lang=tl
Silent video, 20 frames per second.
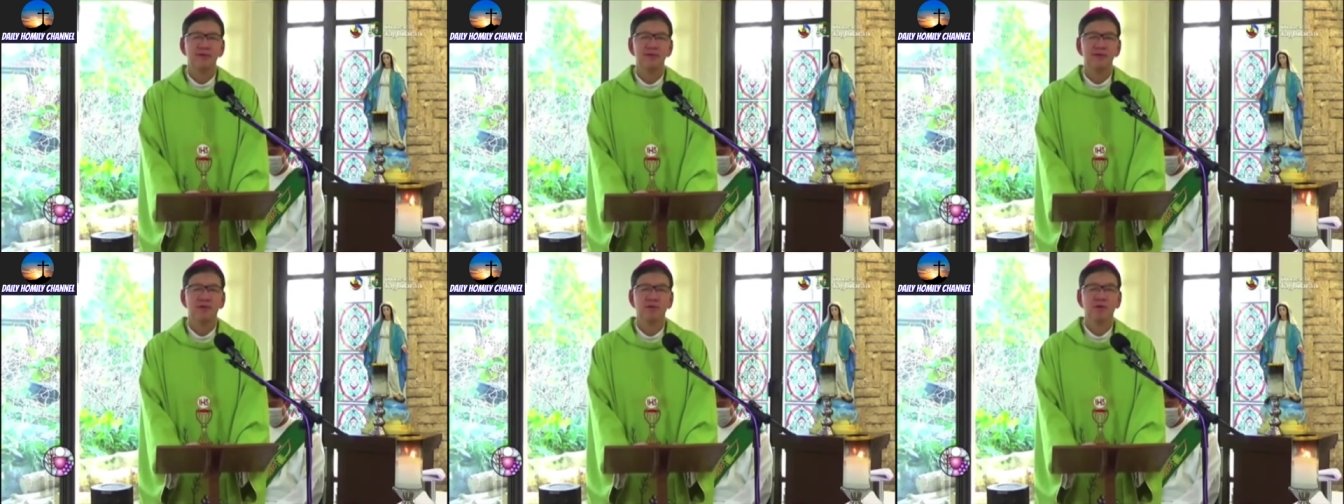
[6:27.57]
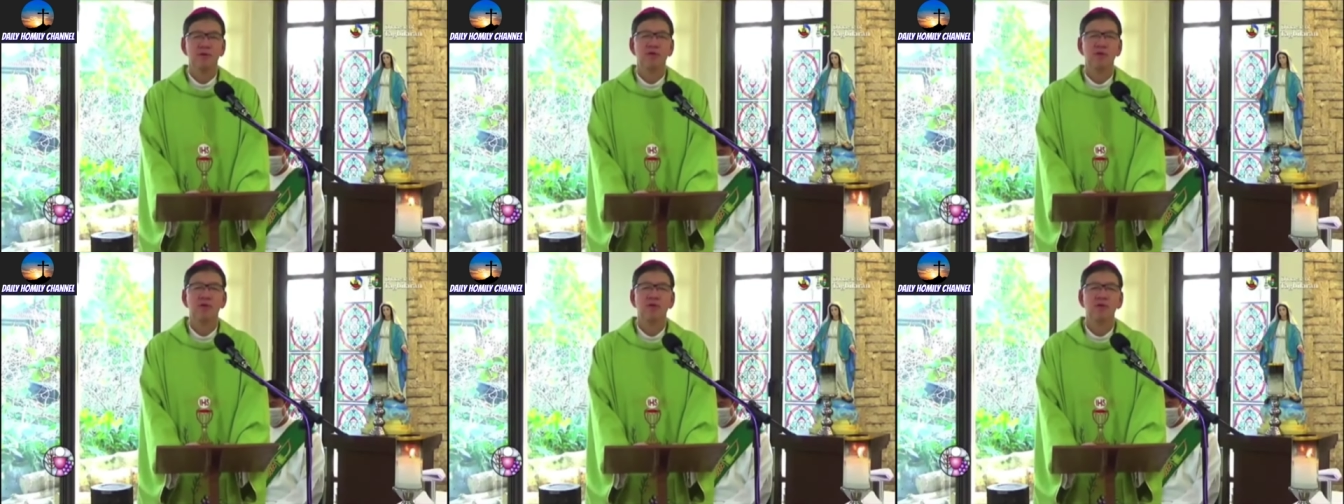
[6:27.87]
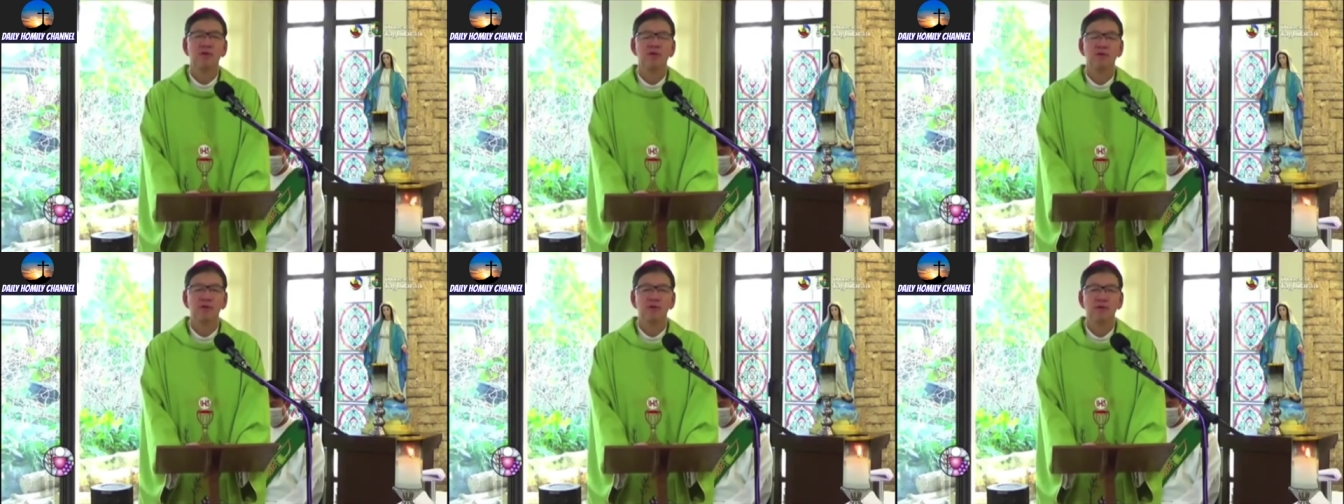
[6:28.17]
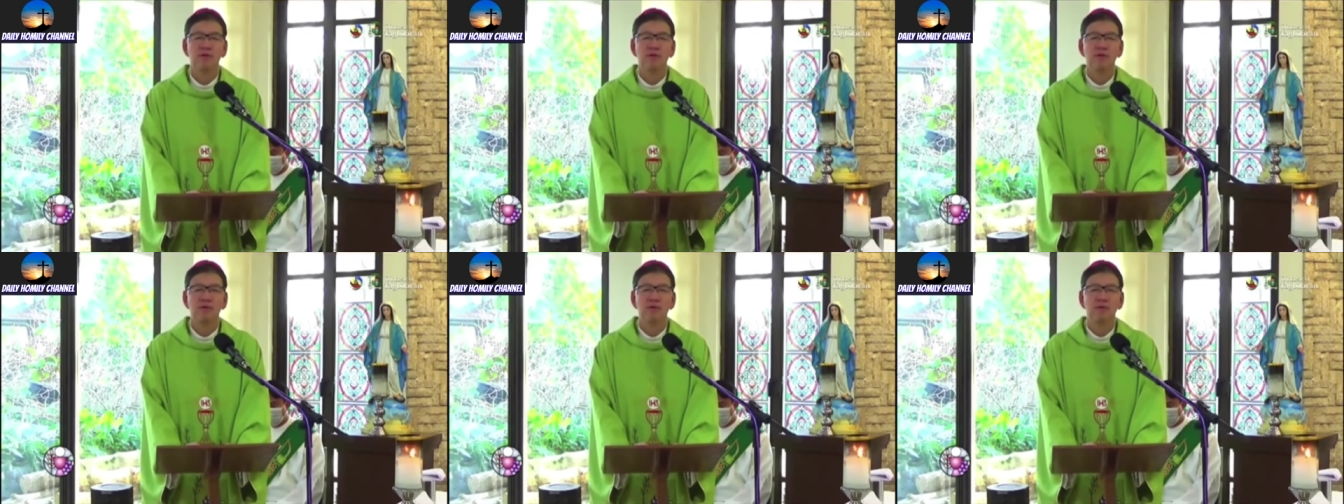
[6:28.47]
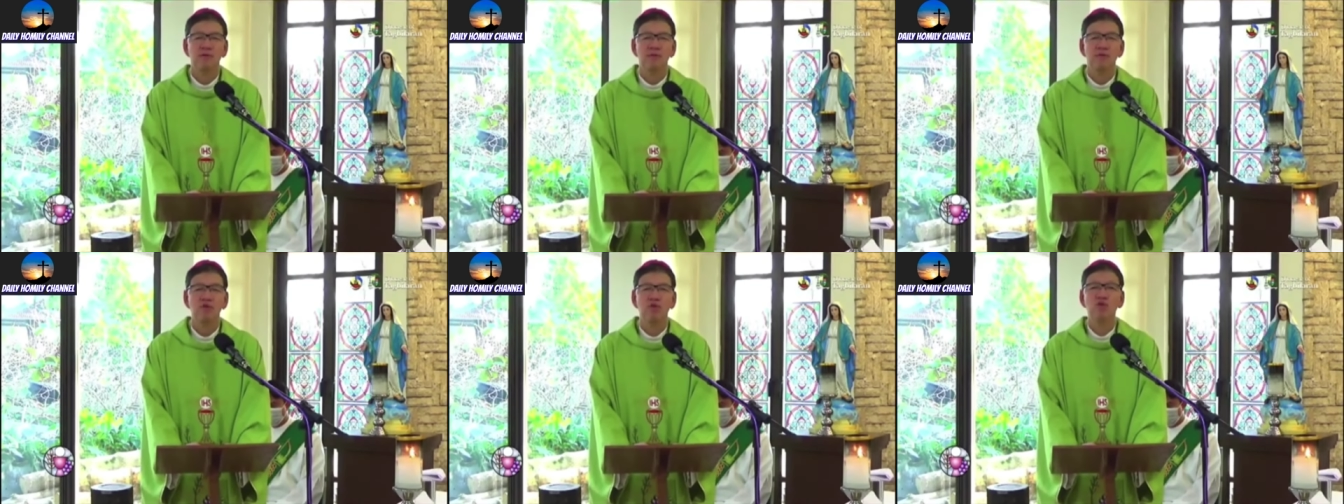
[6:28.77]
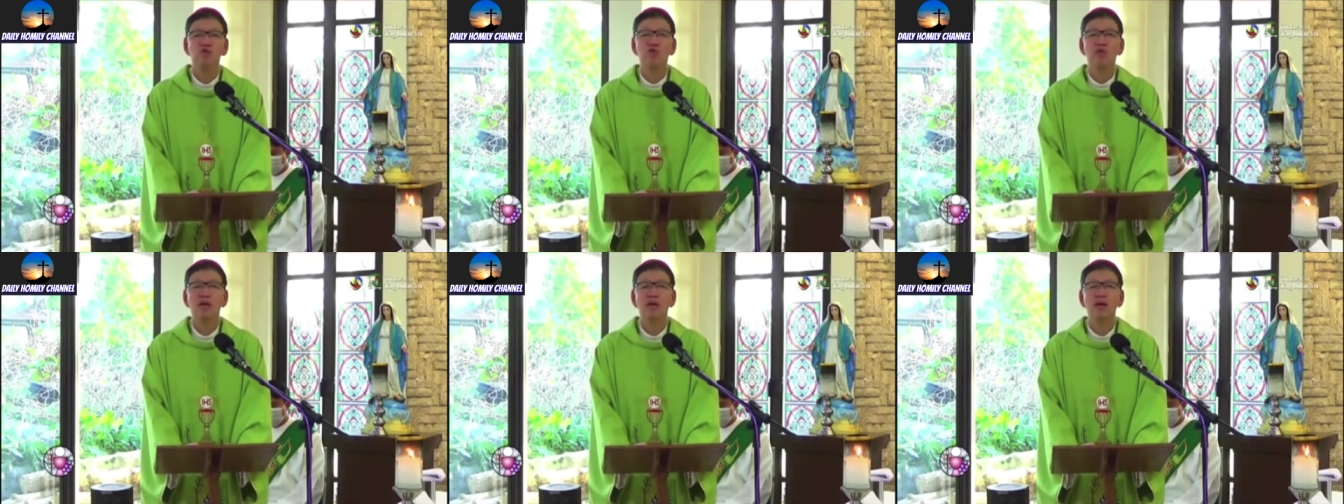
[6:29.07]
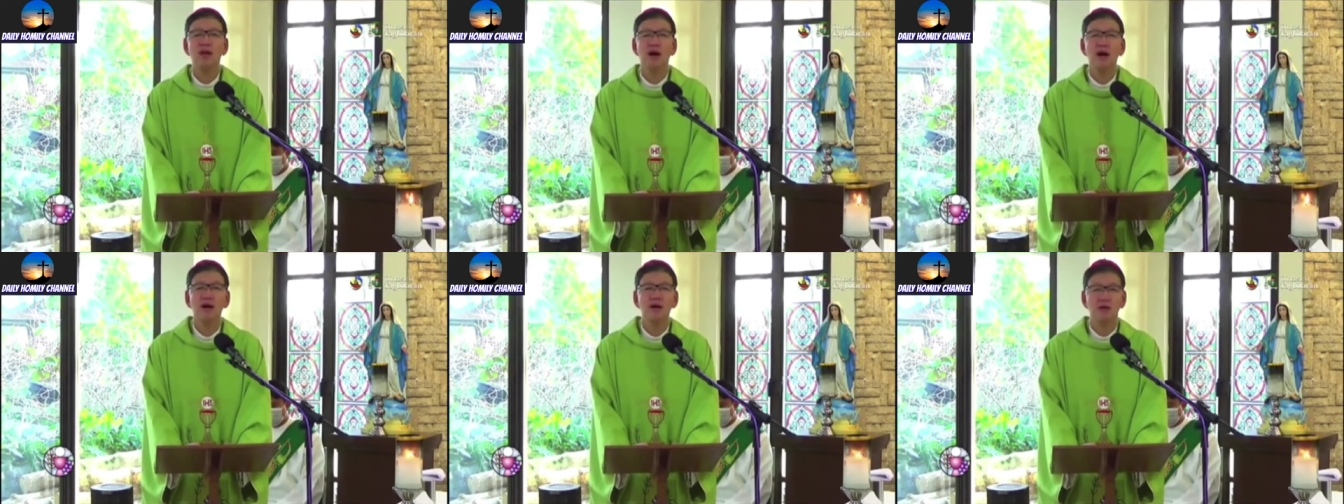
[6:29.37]
O,
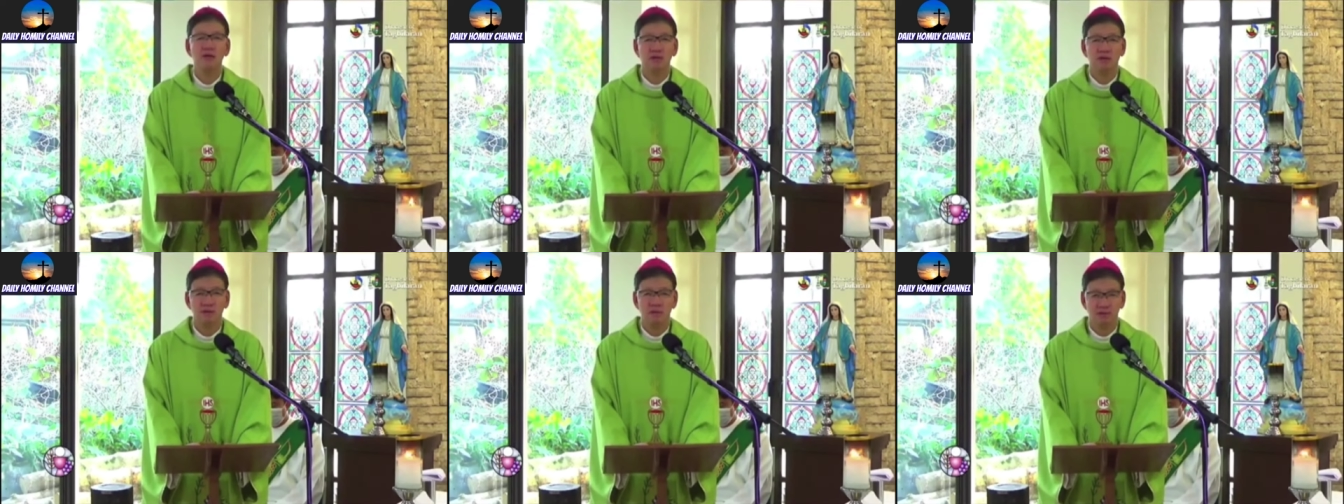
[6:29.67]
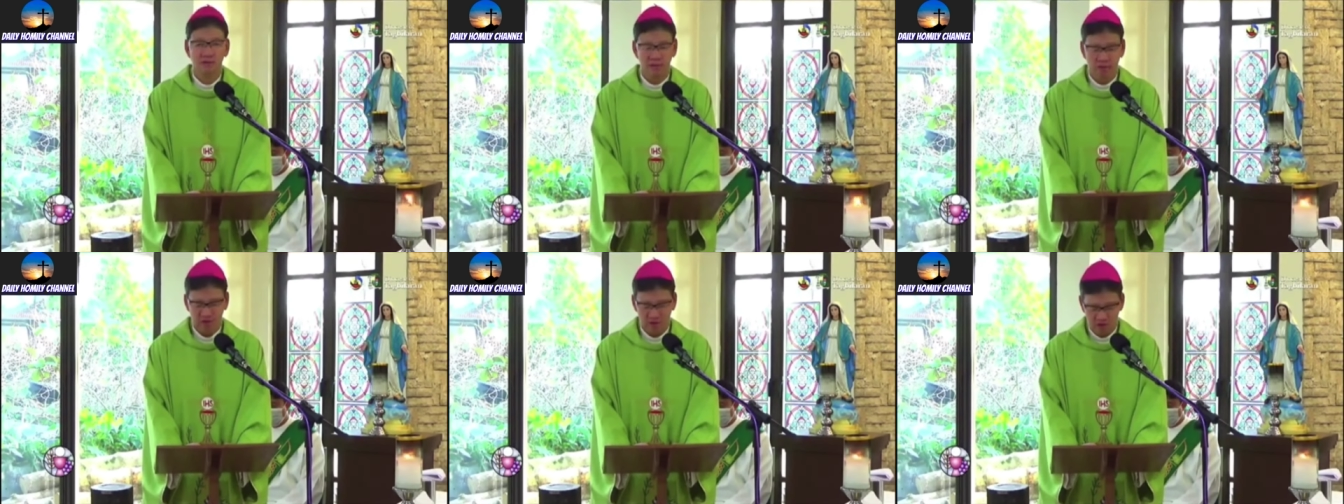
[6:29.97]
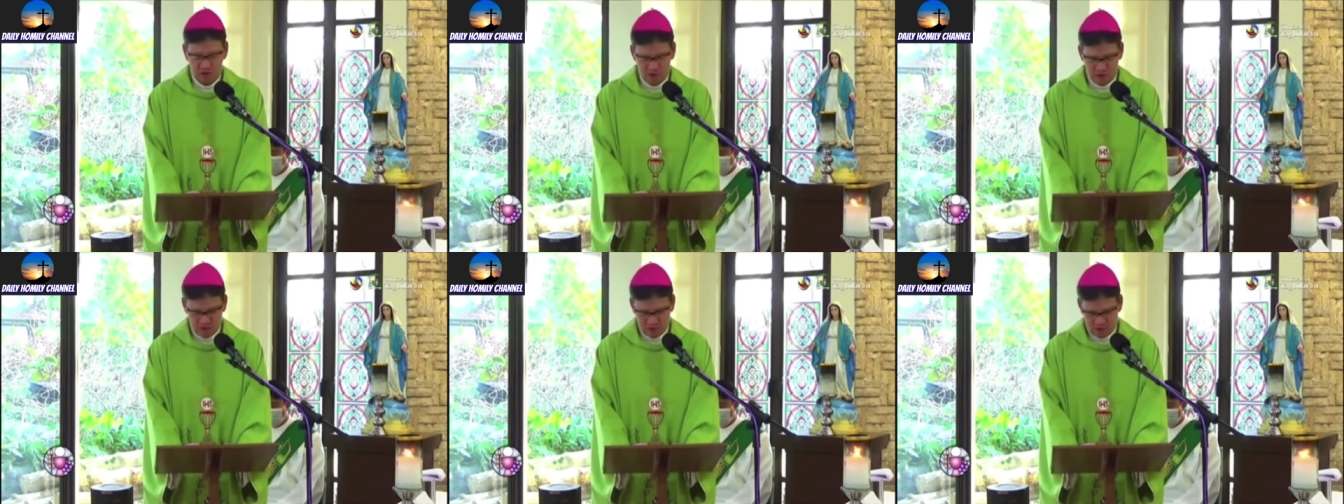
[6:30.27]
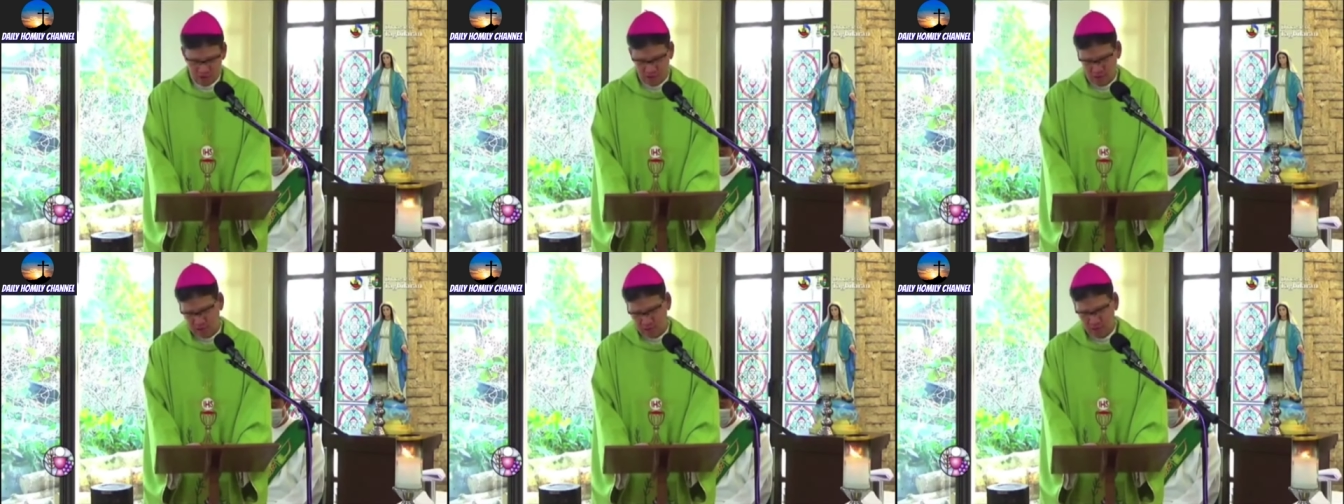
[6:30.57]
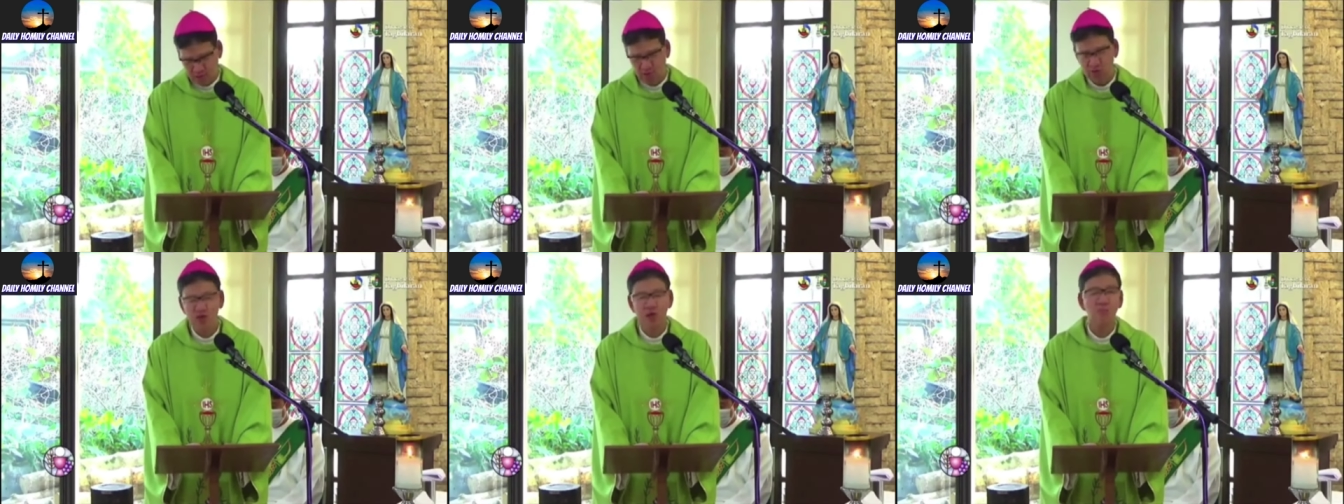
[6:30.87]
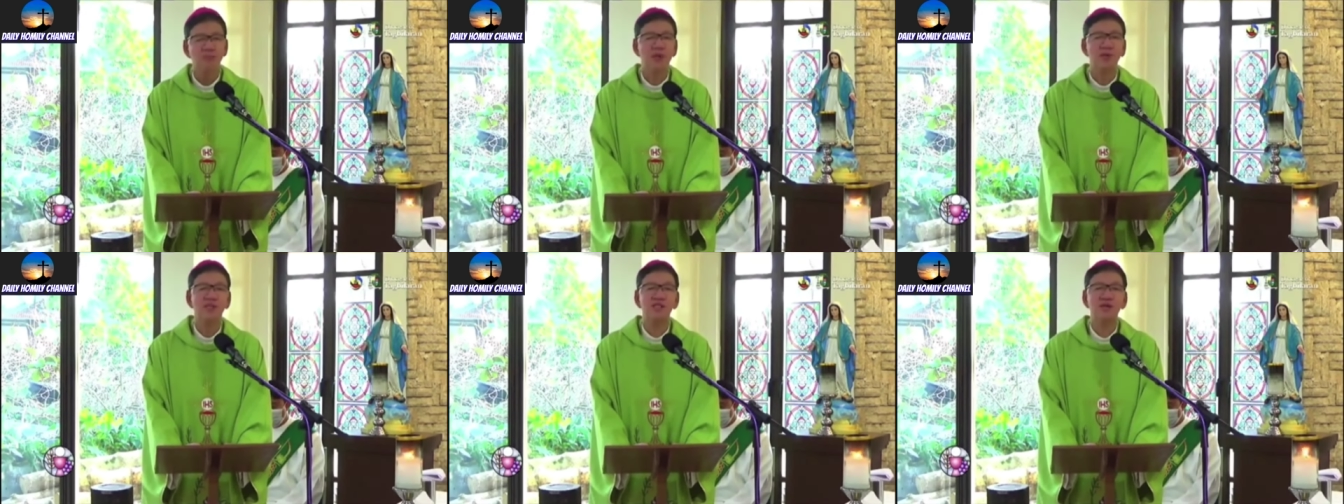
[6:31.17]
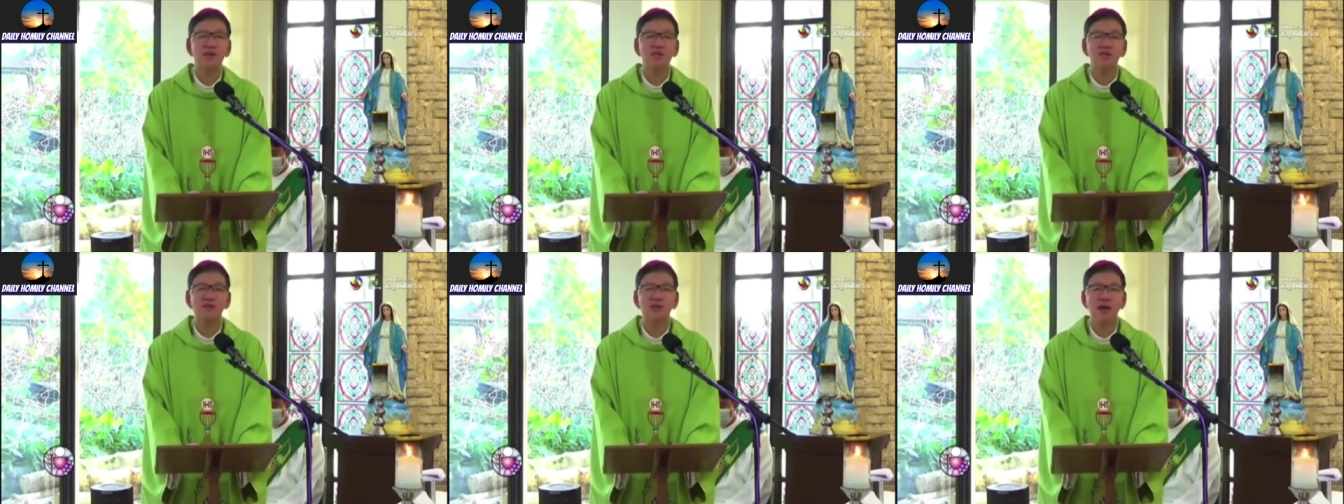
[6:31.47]
buutan lang. O Semana
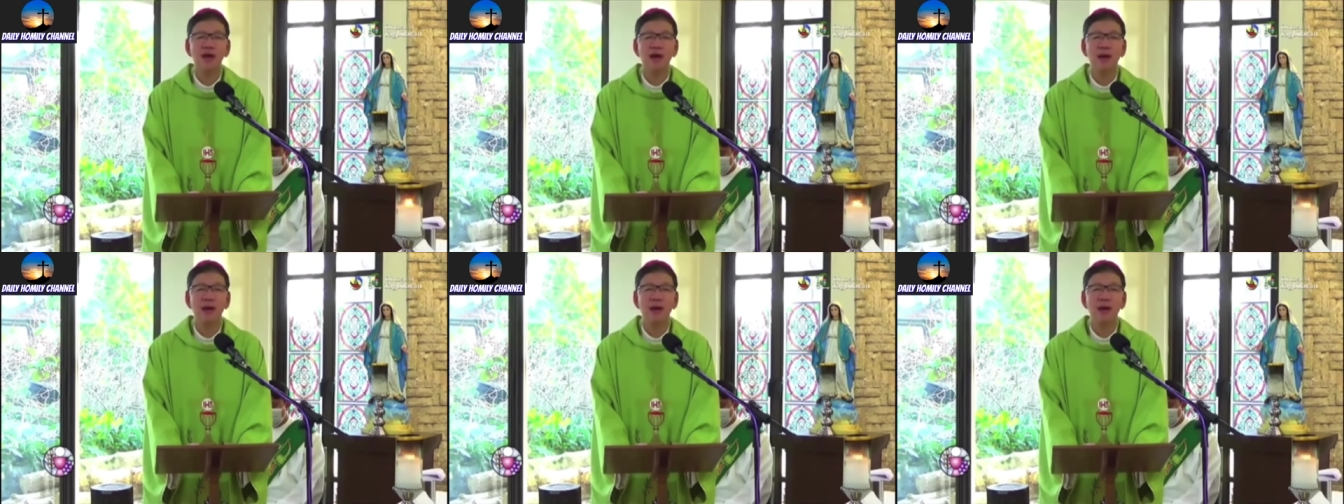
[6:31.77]
Santa.